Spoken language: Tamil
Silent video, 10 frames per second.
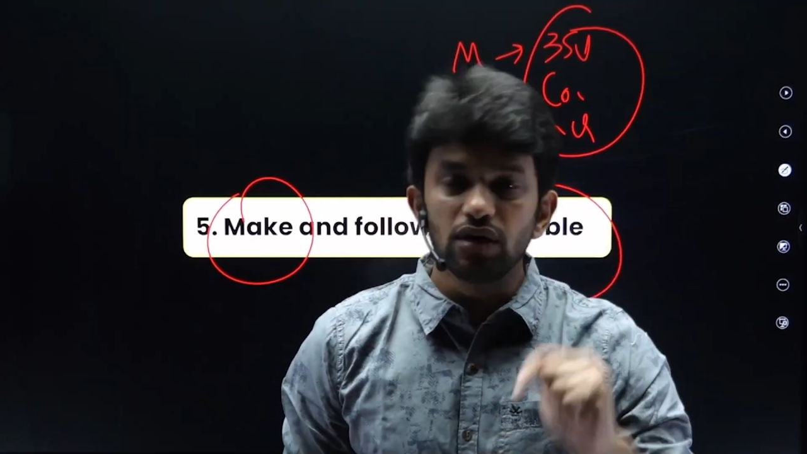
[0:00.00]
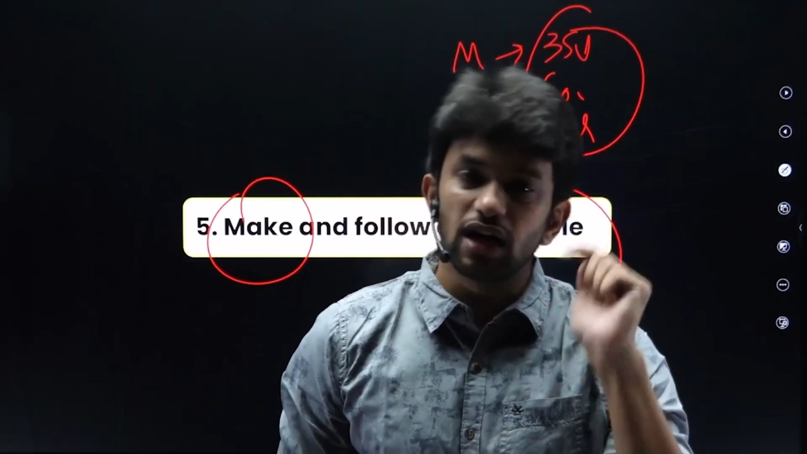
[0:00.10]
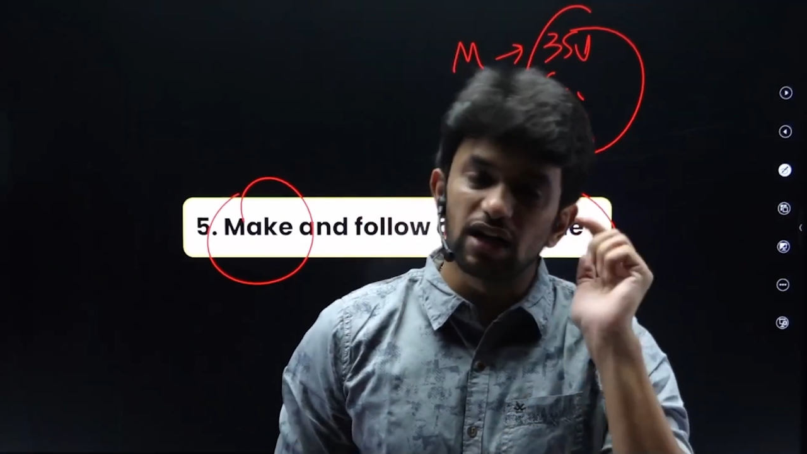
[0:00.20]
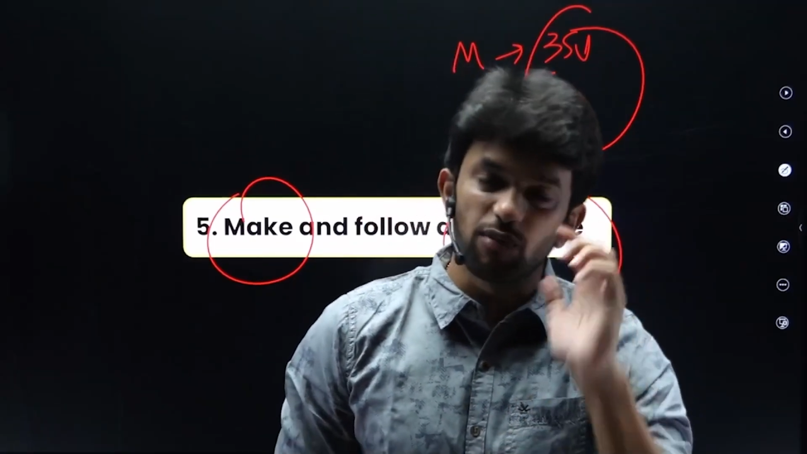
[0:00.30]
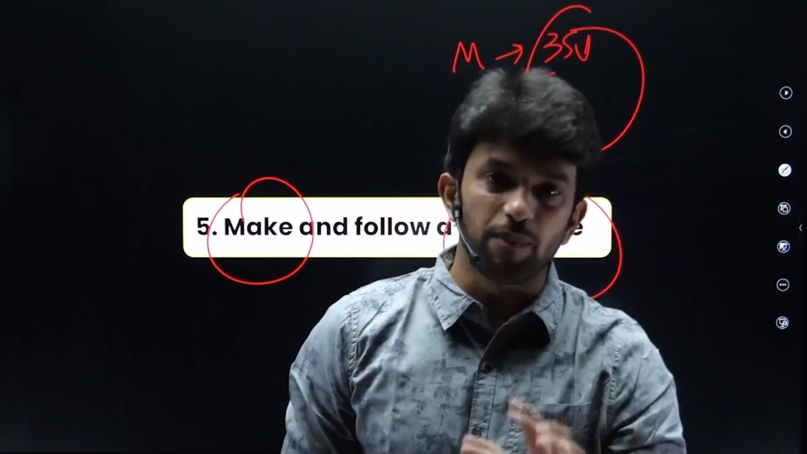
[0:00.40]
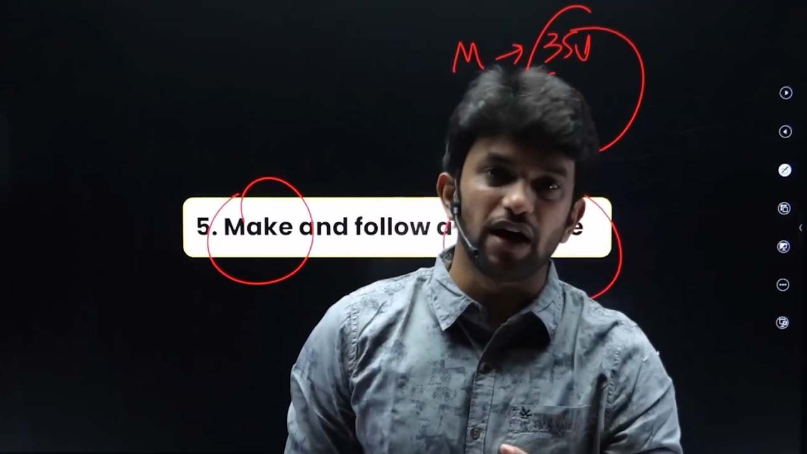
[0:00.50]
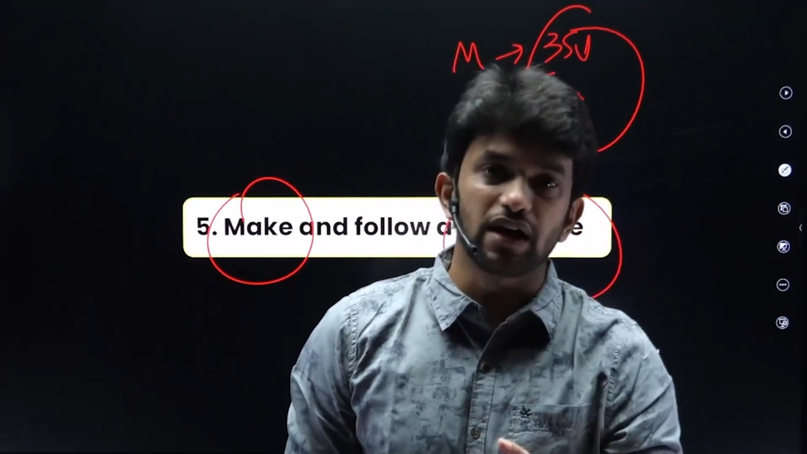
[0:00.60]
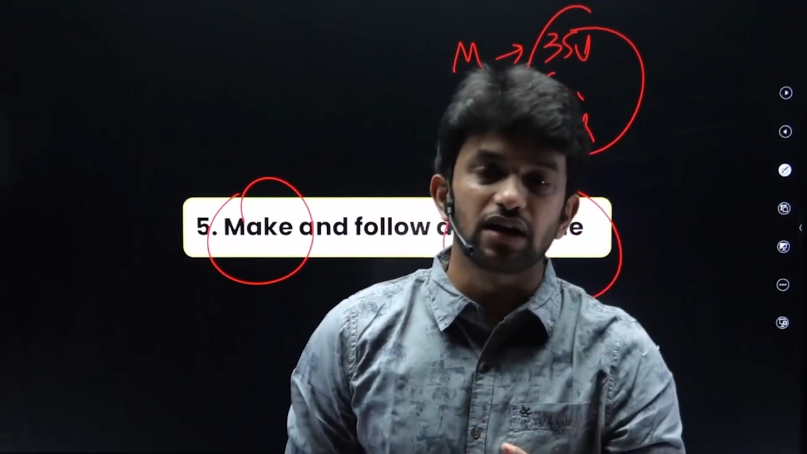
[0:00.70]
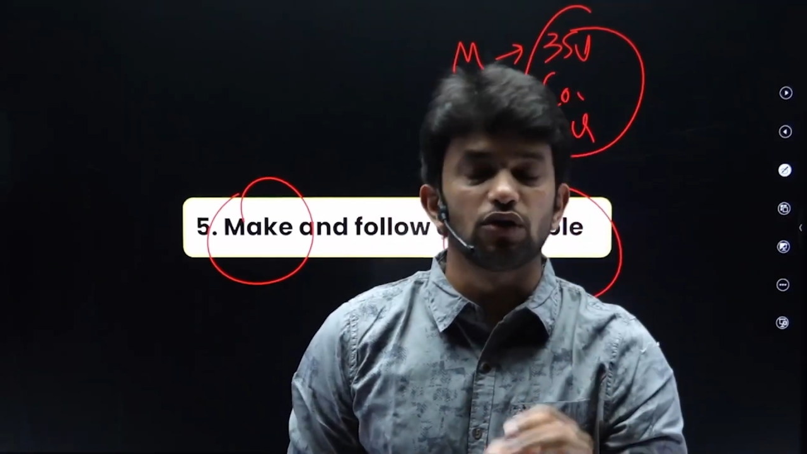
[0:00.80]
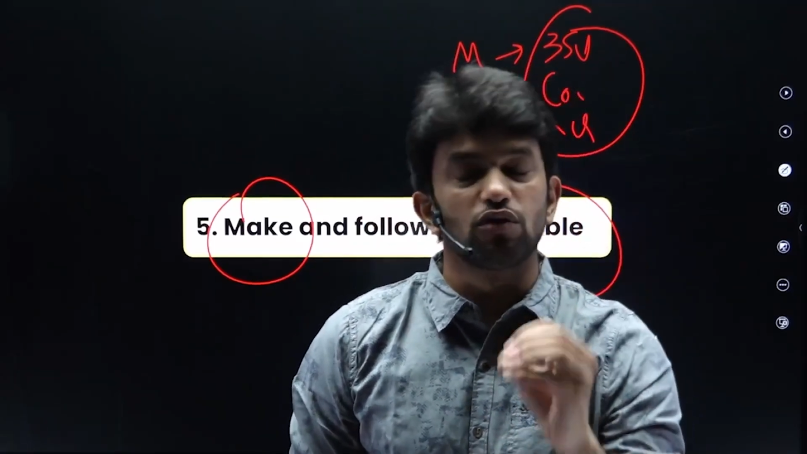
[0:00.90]
அதை போய்
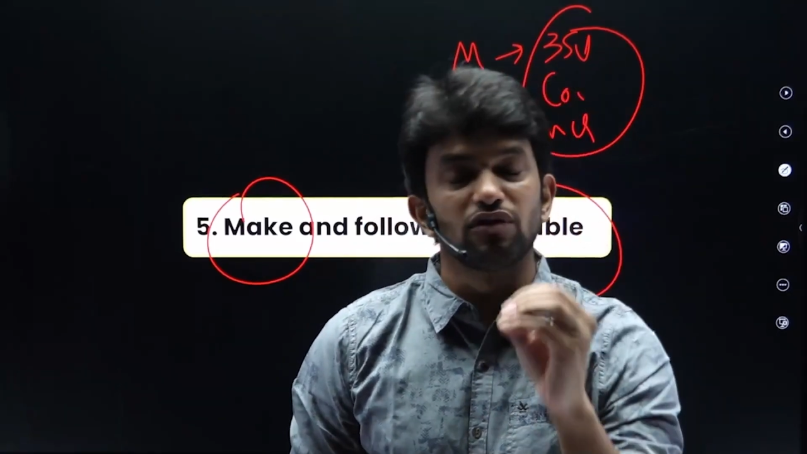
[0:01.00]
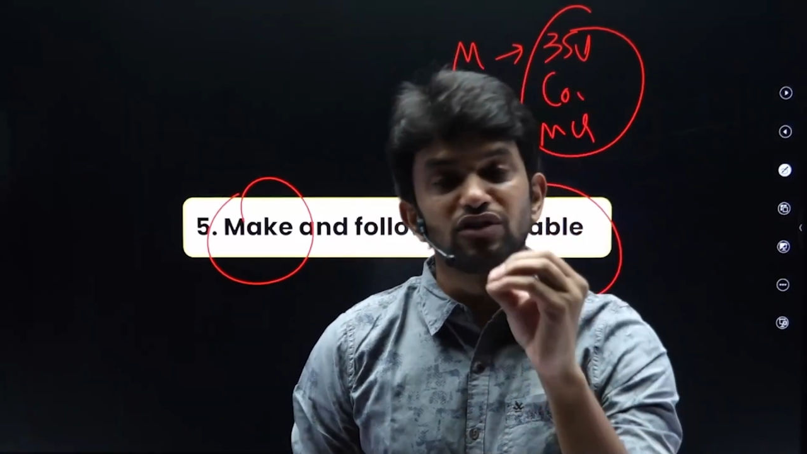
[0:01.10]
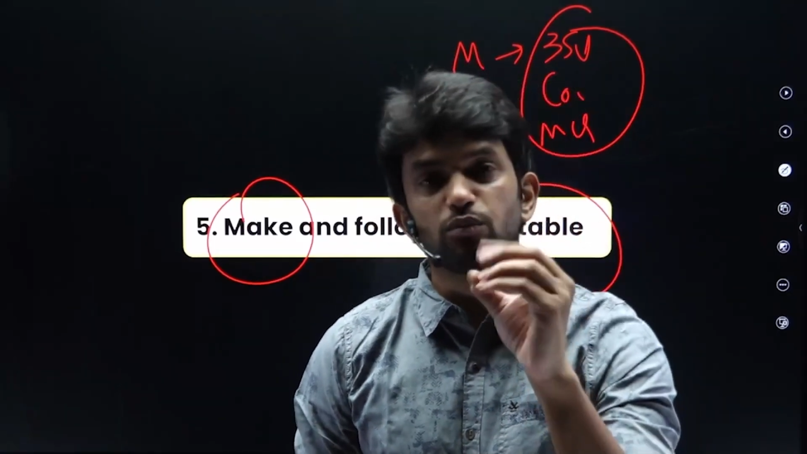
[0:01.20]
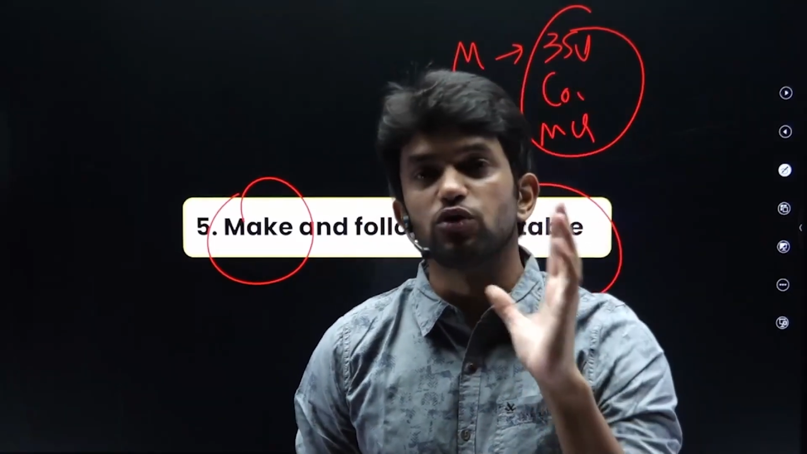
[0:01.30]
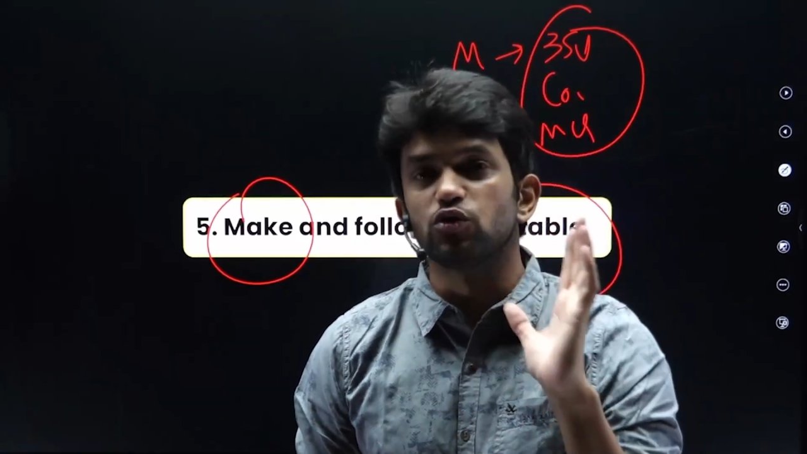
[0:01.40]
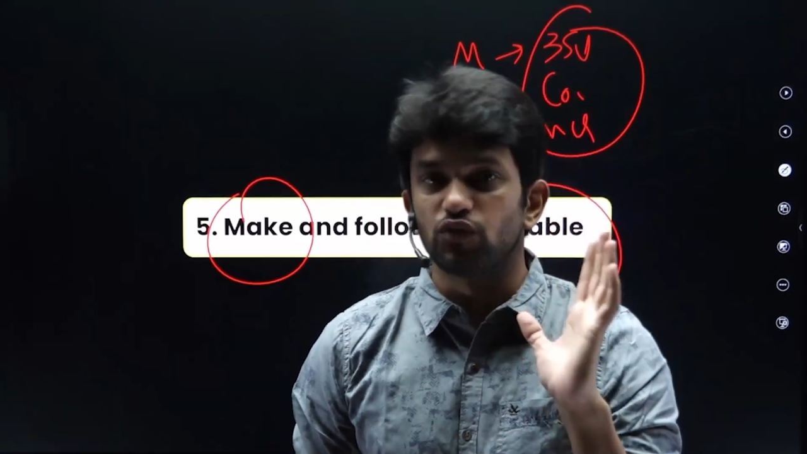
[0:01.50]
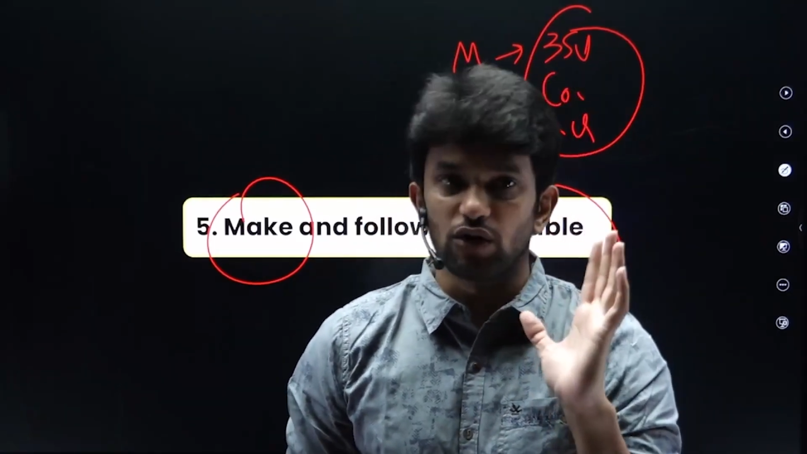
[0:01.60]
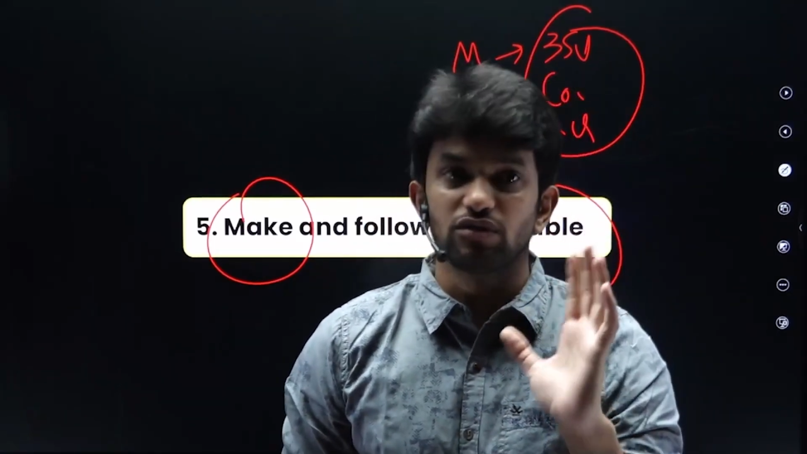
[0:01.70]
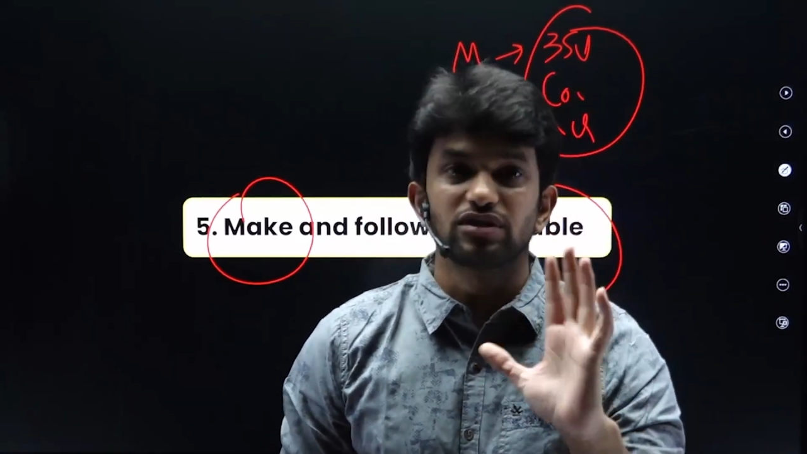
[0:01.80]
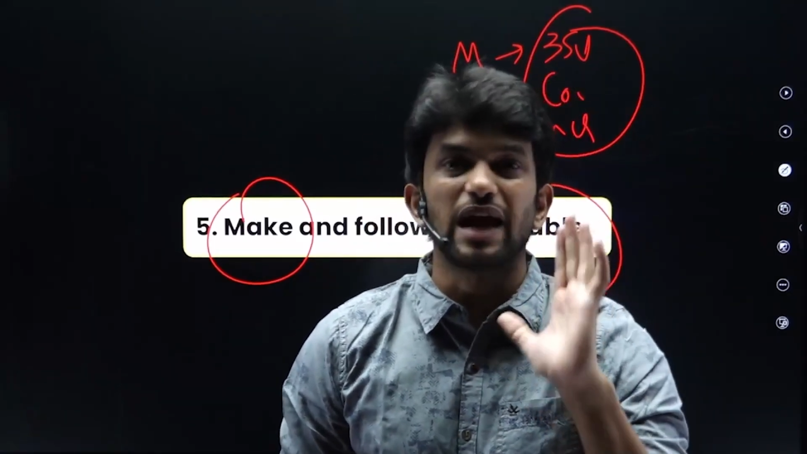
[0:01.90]
பாருங்கள் உங்களுக்கு ரொம்ப யூஸ்ஃபுல்லாக
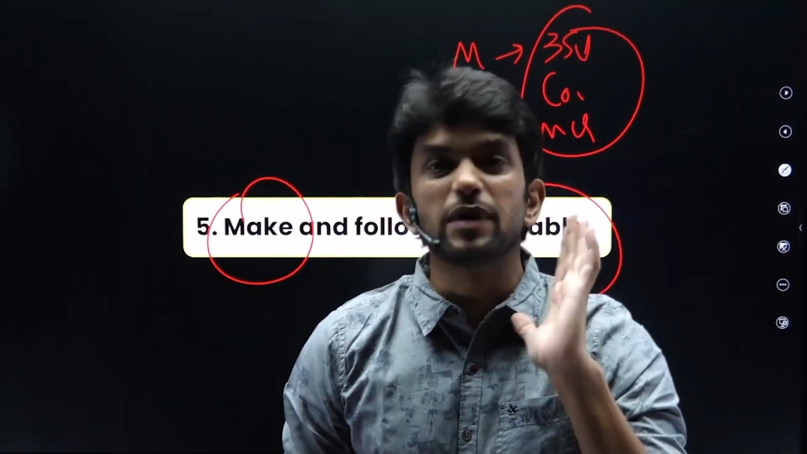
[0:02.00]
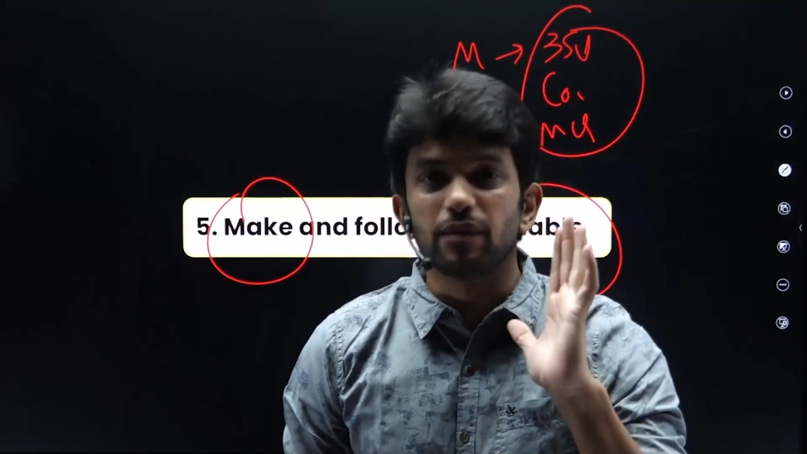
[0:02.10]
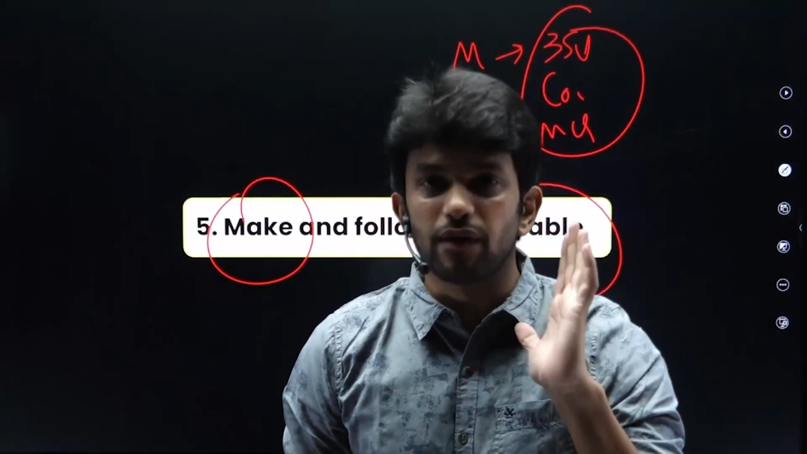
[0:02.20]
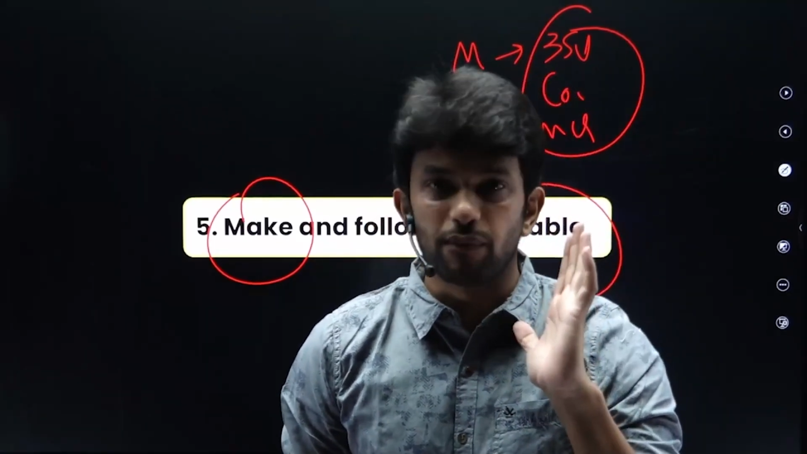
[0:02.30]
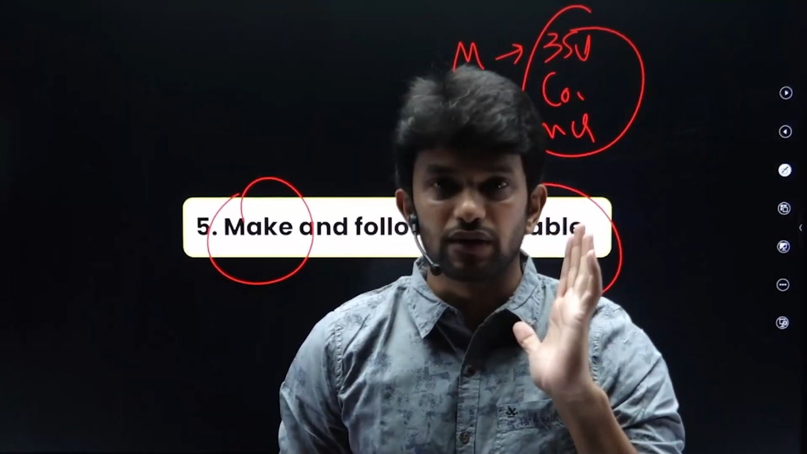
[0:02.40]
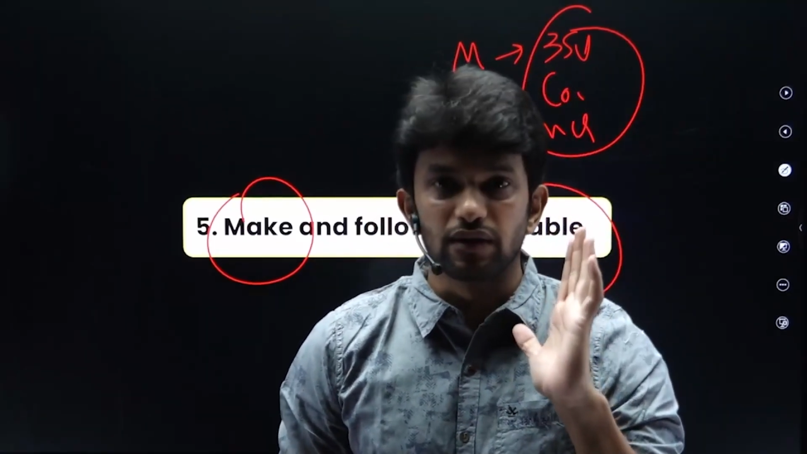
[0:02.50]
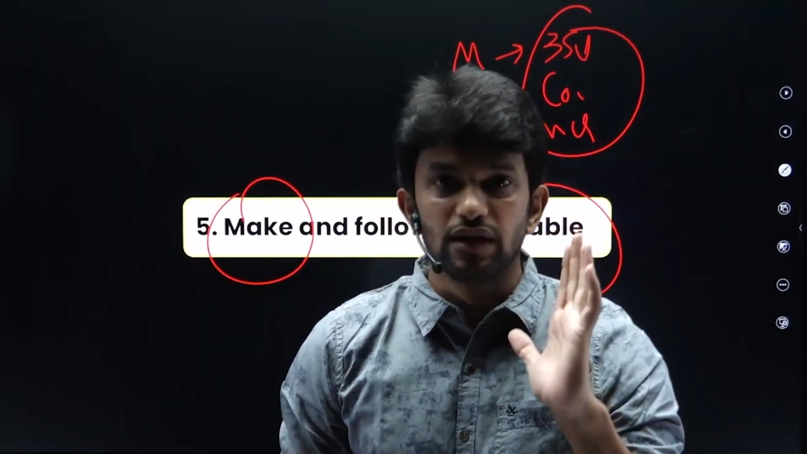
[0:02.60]
இருக்கும் டைம் டேபிள் எப்படி பண்ணுறது